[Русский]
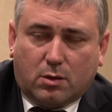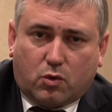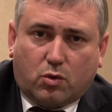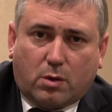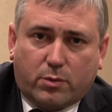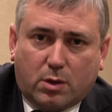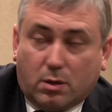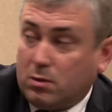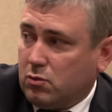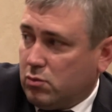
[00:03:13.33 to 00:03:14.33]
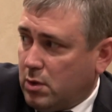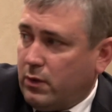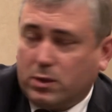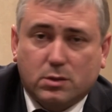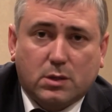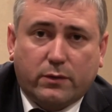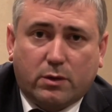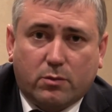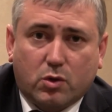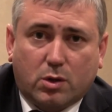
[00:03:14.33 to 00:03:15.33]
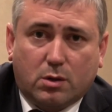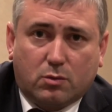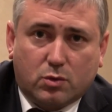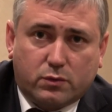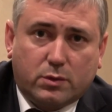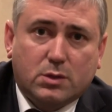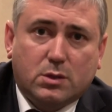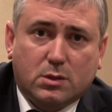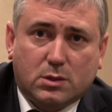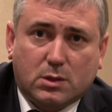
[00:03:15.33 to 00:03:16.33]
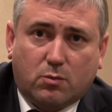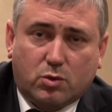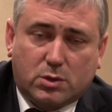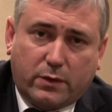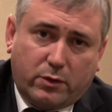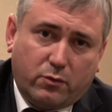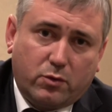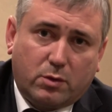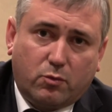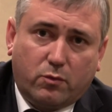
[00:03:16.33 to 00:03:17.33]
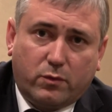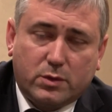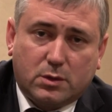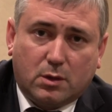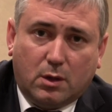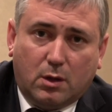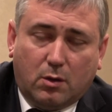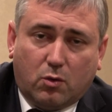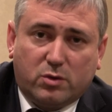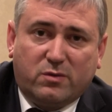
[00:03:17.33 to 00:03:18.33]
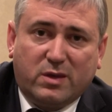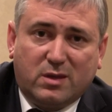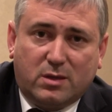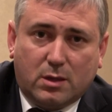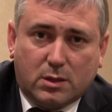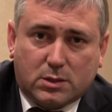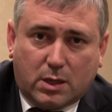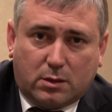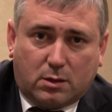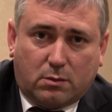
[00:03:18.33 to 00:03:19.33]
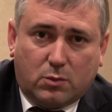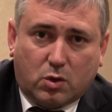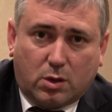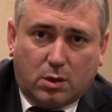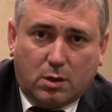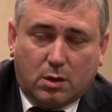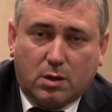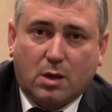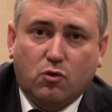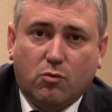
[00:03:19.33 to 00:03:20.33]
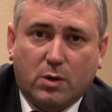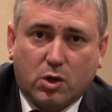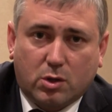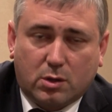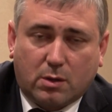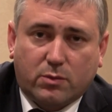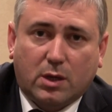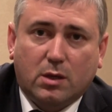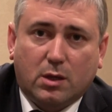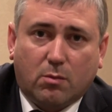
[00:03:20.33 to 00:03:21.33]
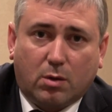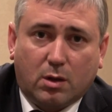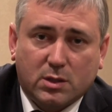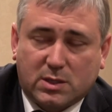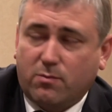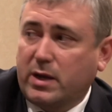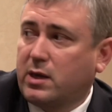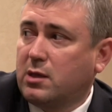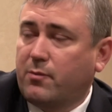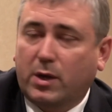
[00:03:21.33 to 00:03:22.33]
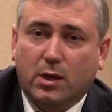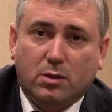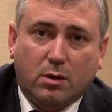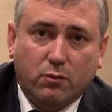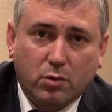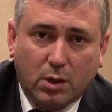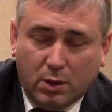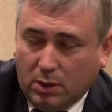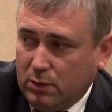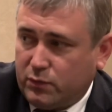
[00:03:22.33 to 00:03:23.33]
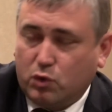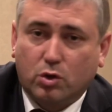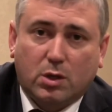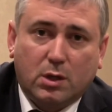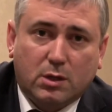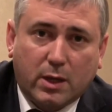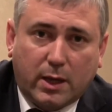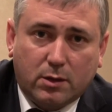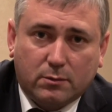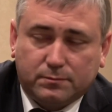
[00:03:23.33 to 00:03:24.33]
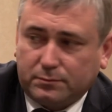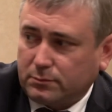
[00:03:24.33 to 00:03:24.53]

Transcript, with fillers: Что нам делать? Ну давайте ставьте мешки, то есть выносите за забор, ставьте, а вы видите, будем вывозить. Вот две недели стоят эти мешки, ни одной машины там так и не было. Собаки эти пакеты рвут, все это летает,